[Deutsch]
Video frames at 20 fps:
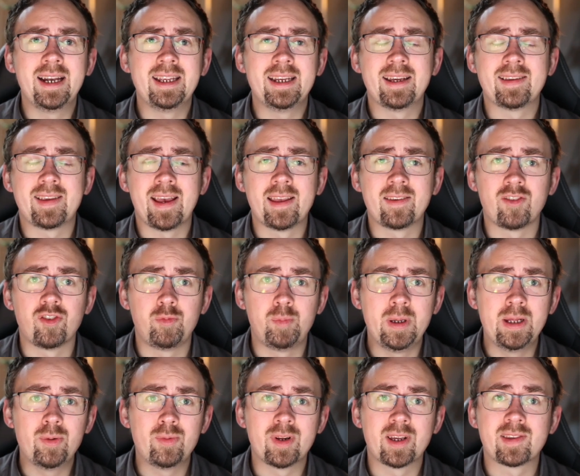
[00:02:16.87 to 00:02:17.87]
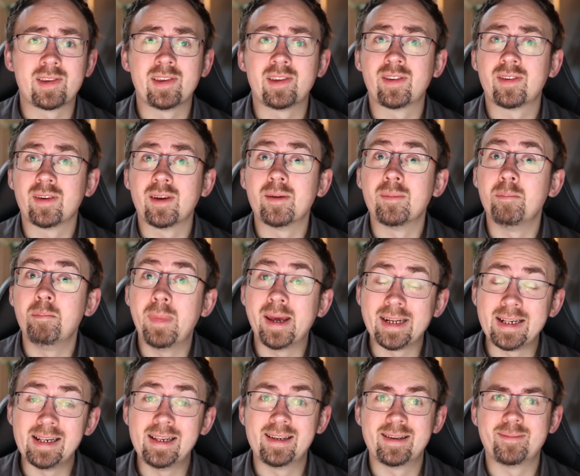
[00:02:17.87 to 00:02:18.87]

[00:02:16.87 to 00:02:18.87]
in das erste Spiel und das ist Metal